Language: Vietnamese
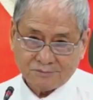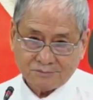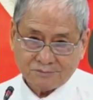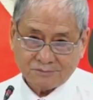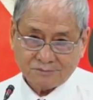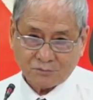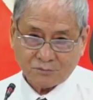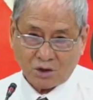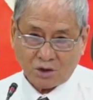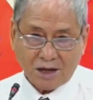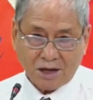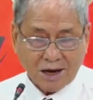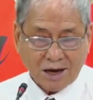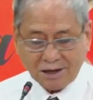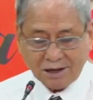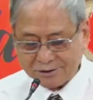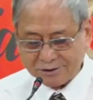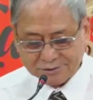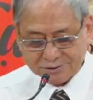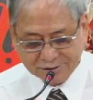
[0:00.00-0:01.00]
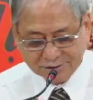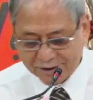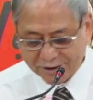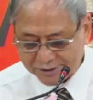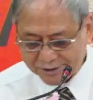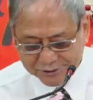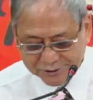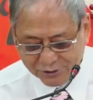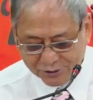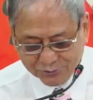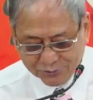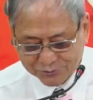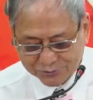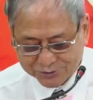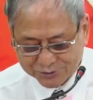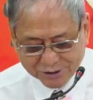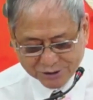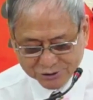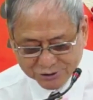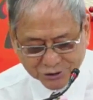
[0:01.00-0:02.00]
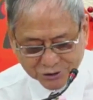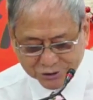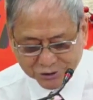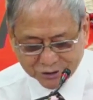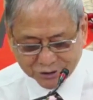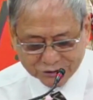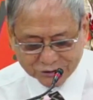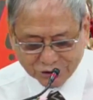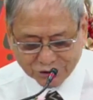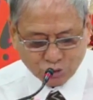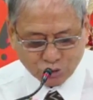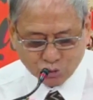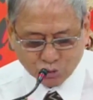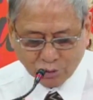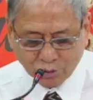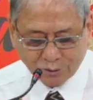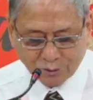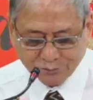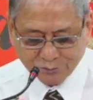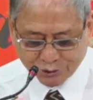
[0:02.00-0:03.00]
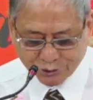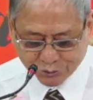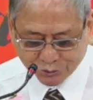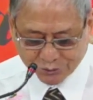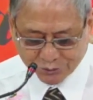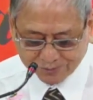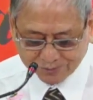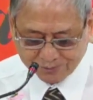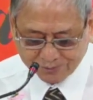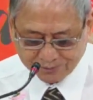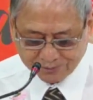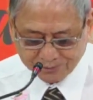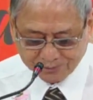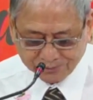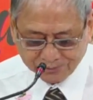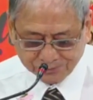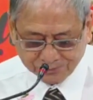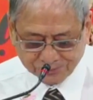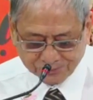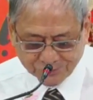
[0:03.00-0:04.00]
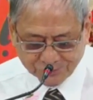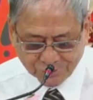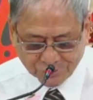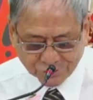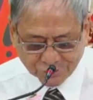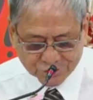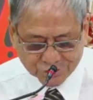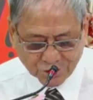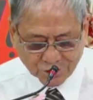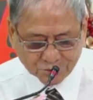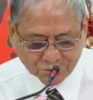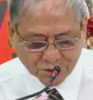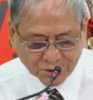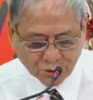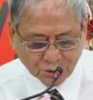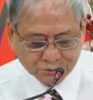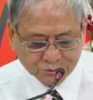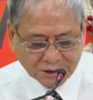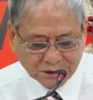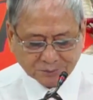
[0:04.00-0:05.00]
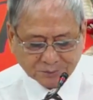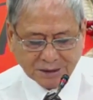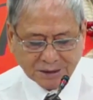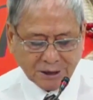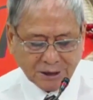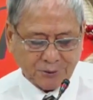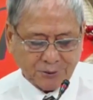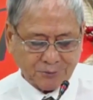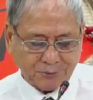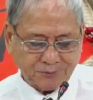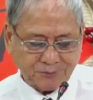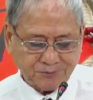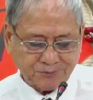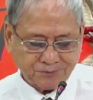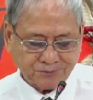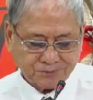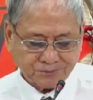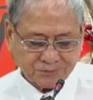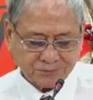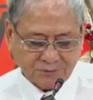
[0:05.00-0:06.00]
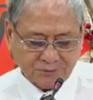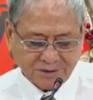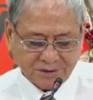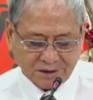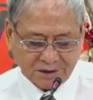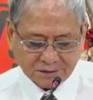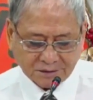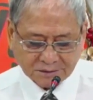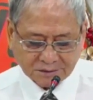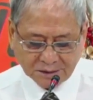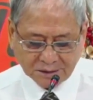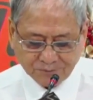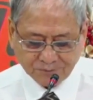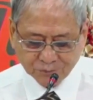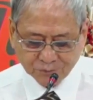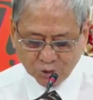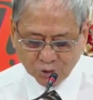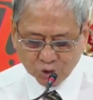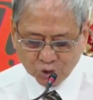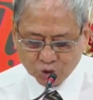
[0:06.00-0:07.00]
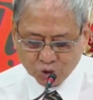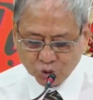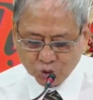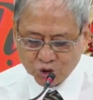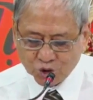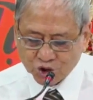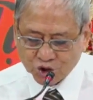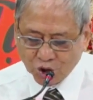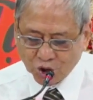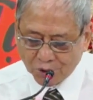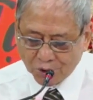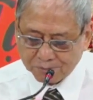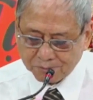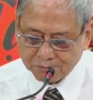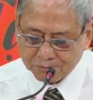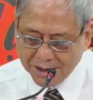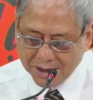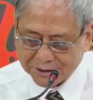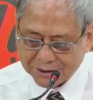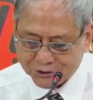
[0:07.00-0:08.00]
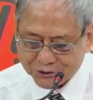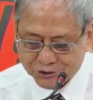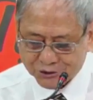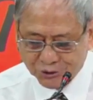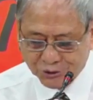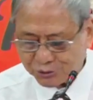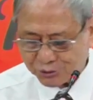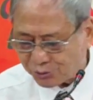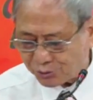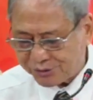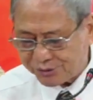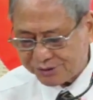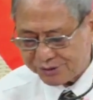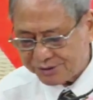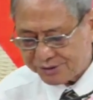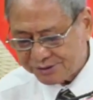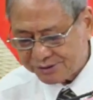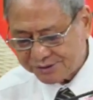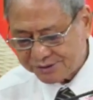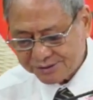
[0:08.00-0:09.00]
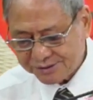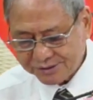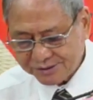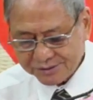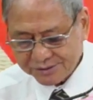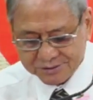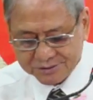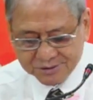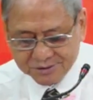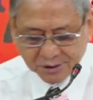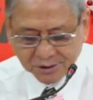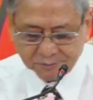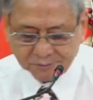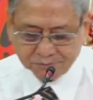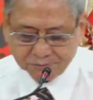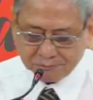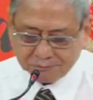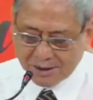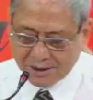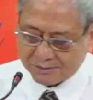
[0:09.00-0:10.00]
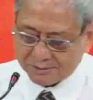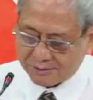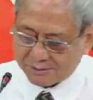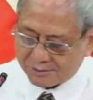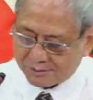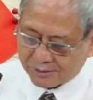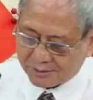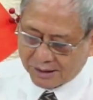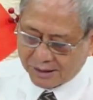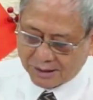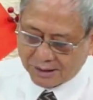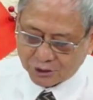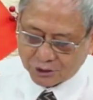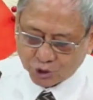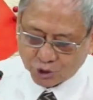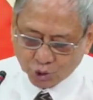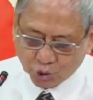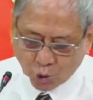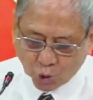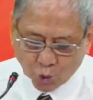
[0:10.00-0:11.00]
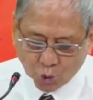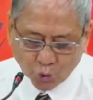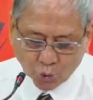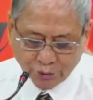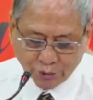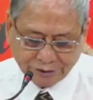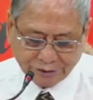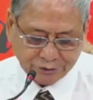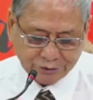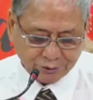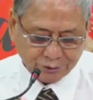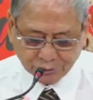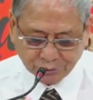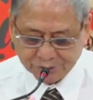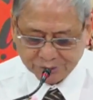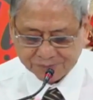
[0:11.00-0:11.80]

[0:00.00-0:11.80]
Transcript: Đó là hai cái sự khác nhau chết giữa người tin Chúa không tin Chúa. Trong câu tiếp theo, David ghi rằng là Chúa dọn bàn cho tôi trước mặt kẻ thù nghịch tôi.